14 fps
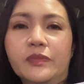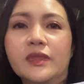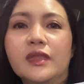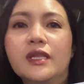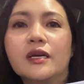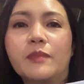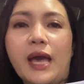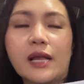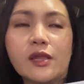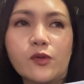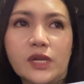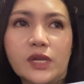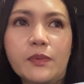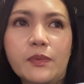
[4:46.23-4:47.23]
หนึ่งแพ็คอยู่
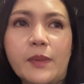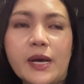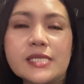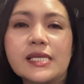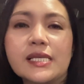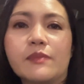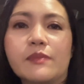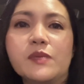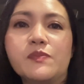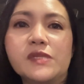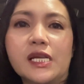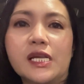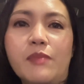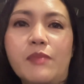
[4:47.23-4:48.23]
ที่ประมาณสามสิบ
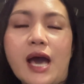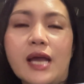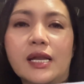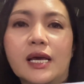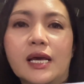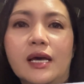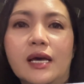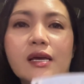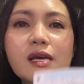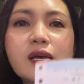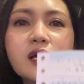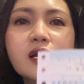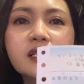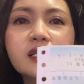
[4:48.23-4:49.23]
เจ็ดบาทนะคะ
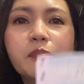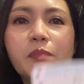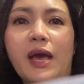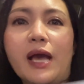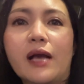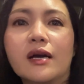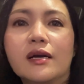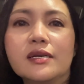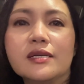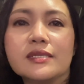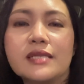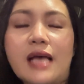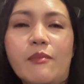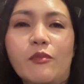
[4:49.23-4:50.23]
สิบแพ็คก็คือ
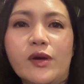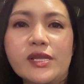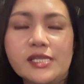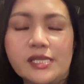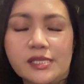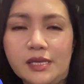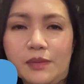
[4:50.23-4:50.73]
สามร้อยเจ็ดสิ